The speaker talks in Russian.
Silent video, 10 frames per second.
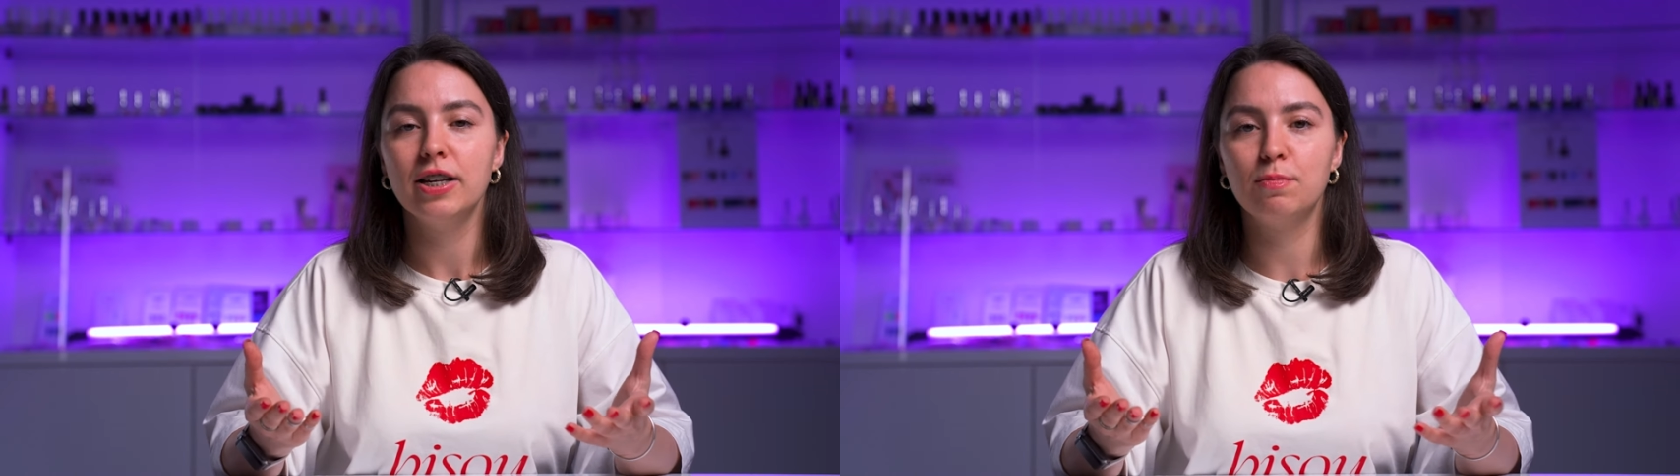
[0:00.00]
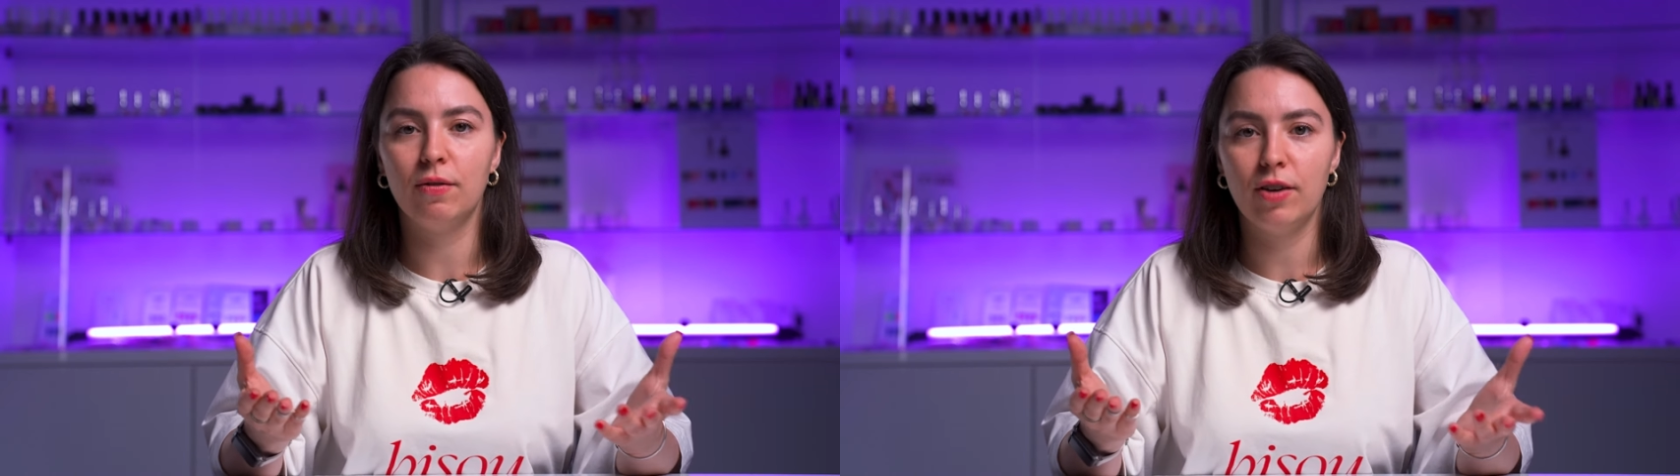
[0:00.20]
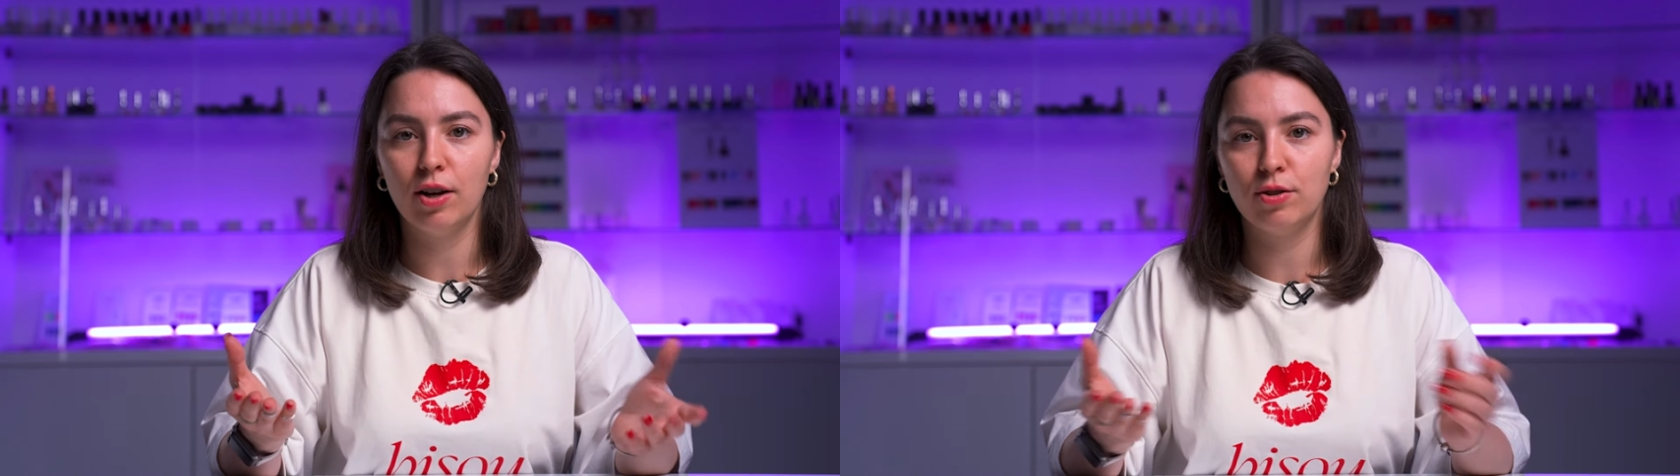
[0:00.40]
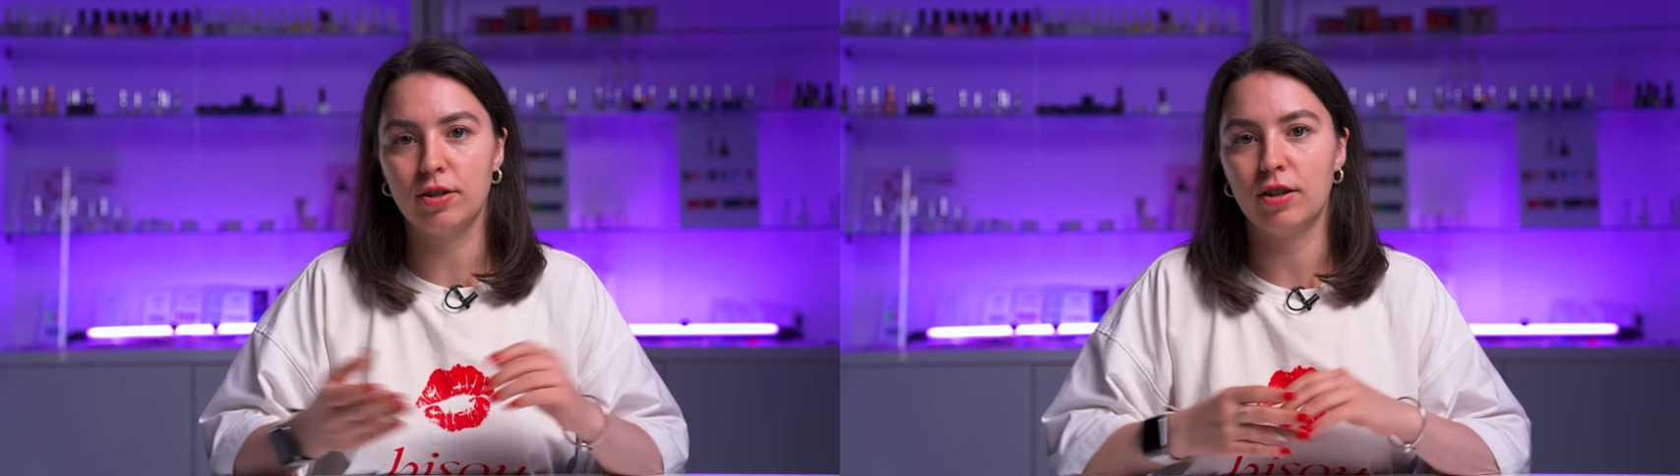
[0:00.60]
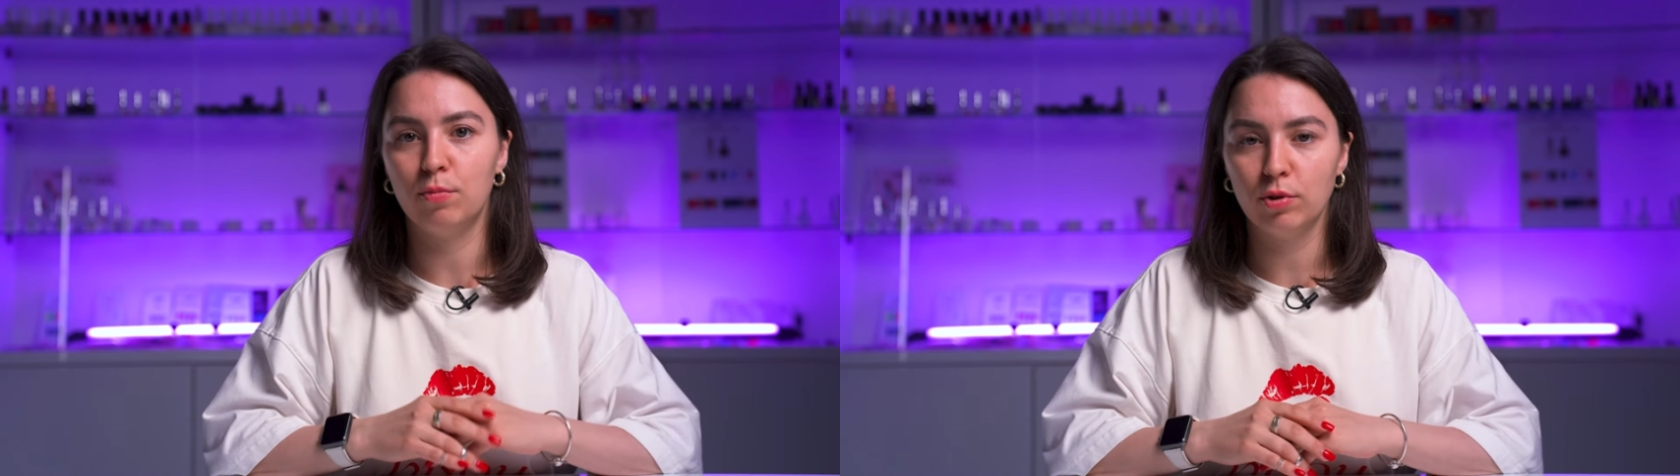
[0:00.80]

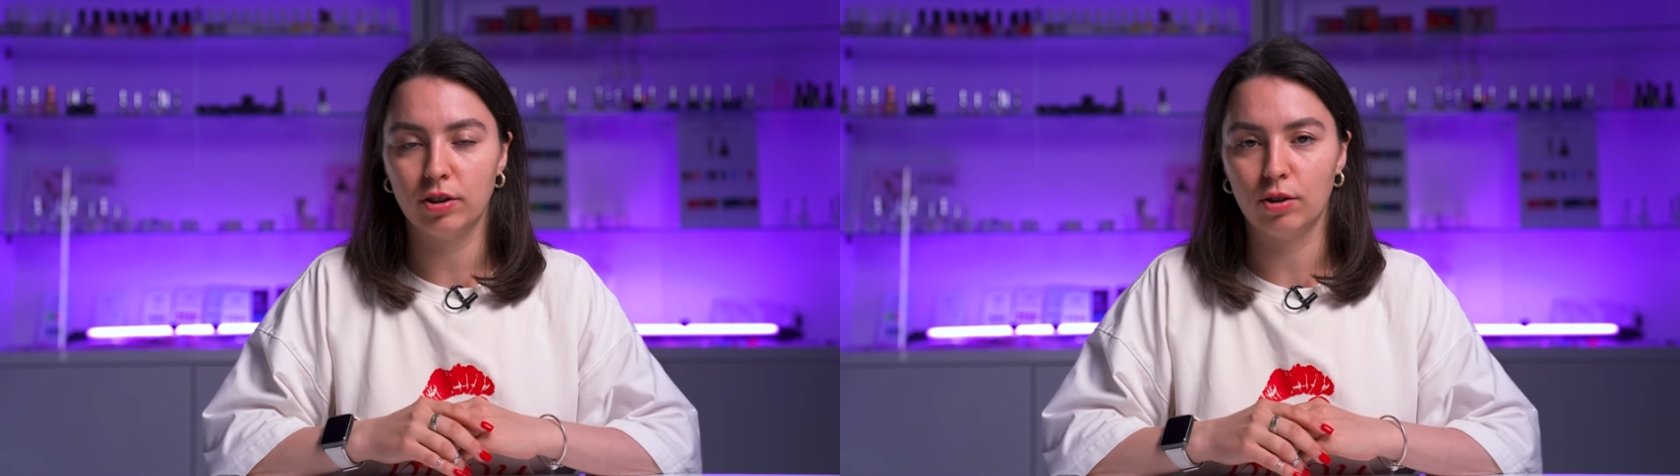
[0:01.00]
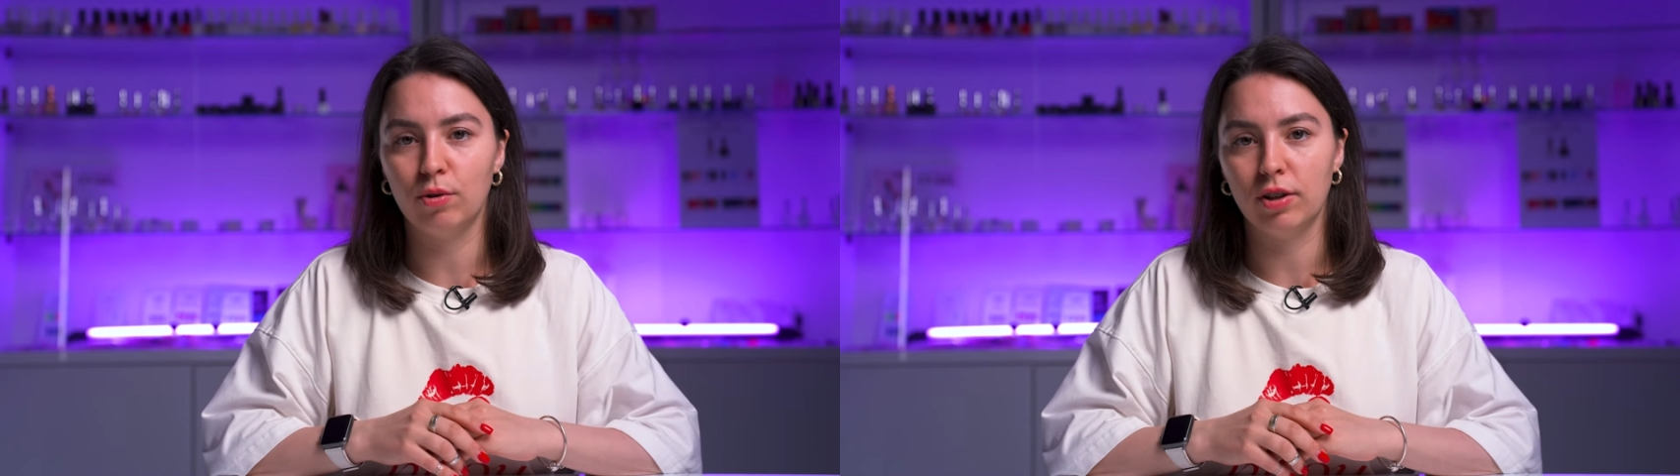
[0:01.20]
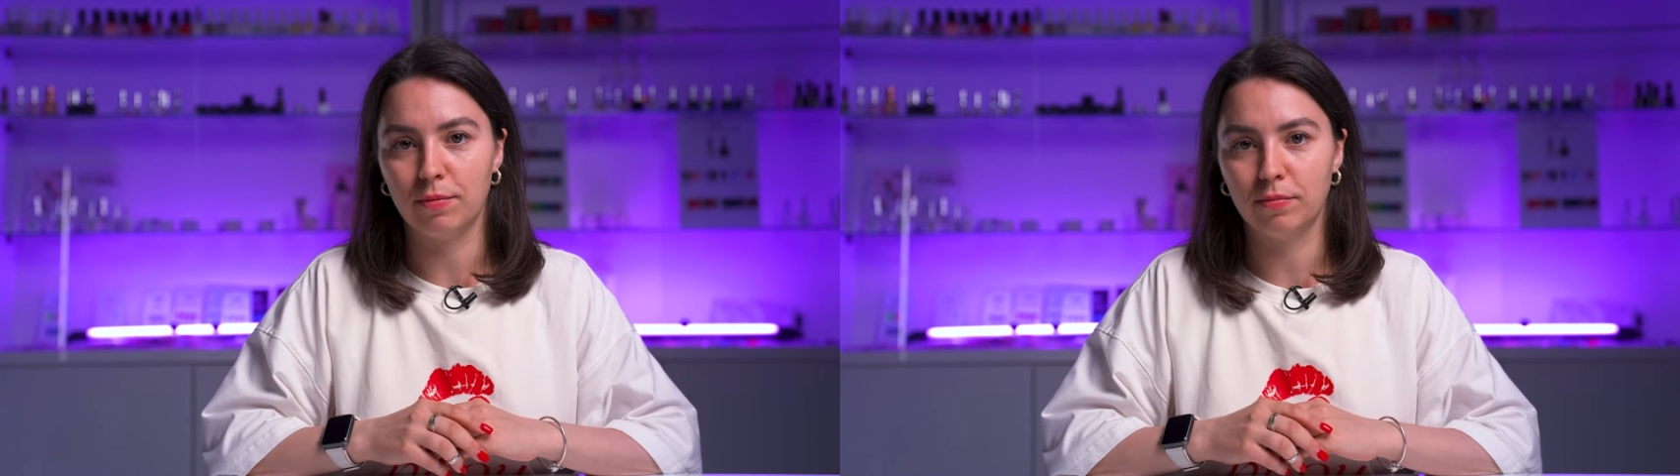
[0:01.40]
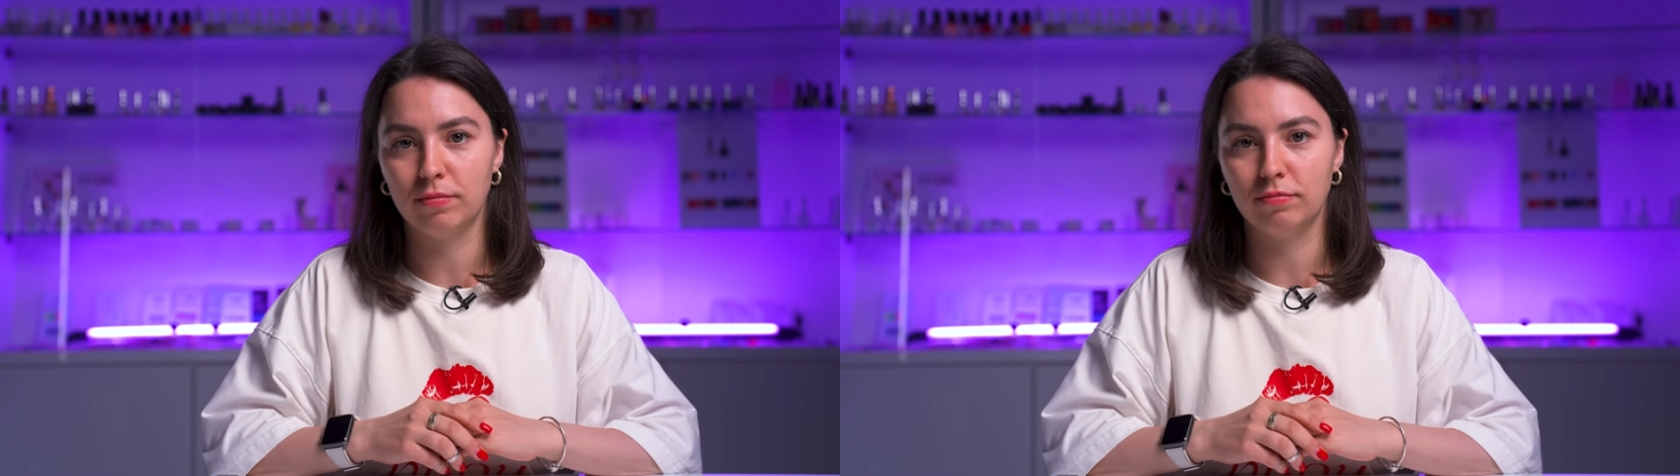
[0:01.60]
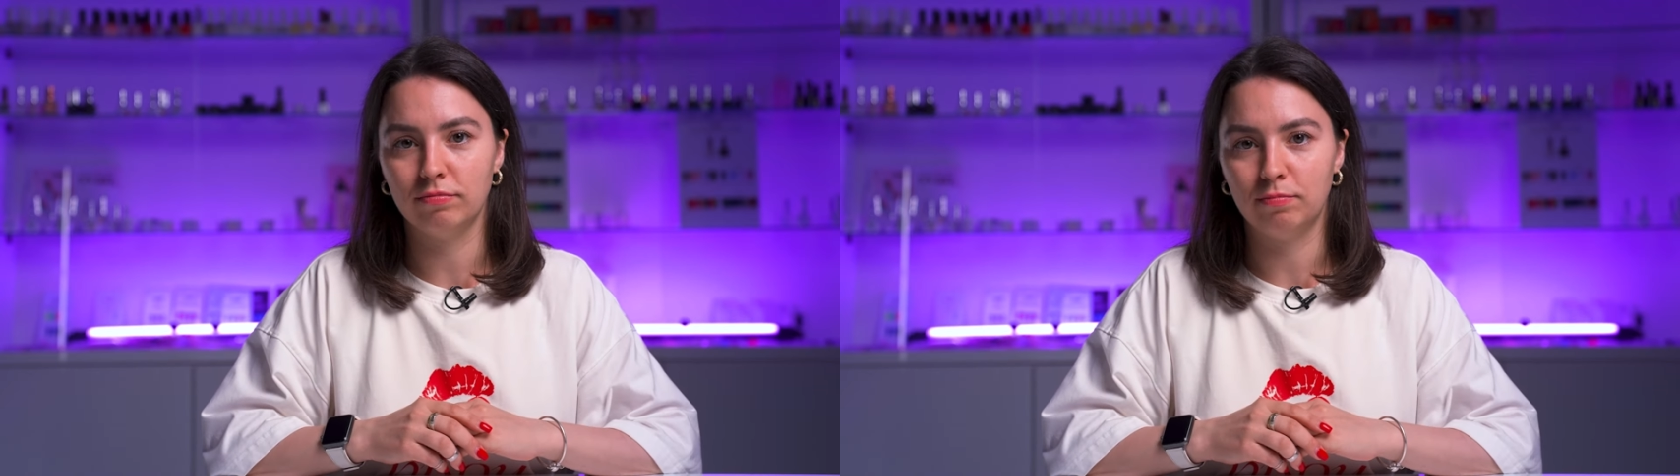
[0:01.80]
справляются с работой такой лампы.